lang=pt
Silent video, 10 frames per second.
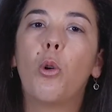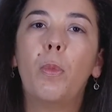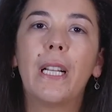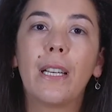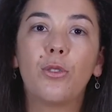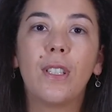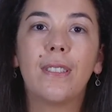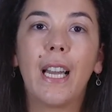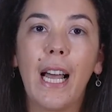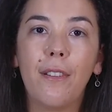
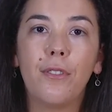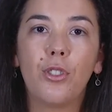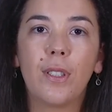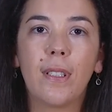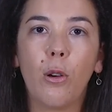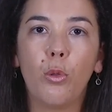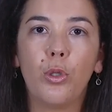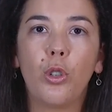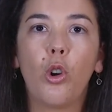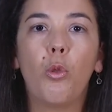complicações graves de
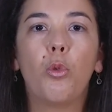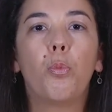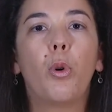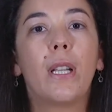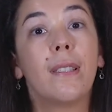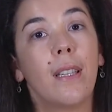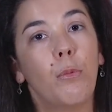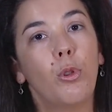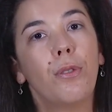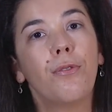saúde, como, por
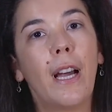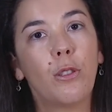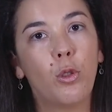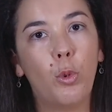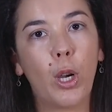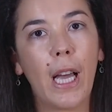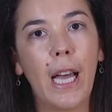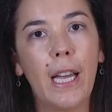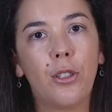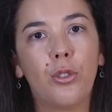exemplo, o infarto do
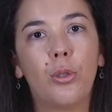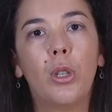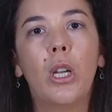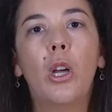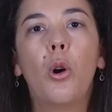miocárdio,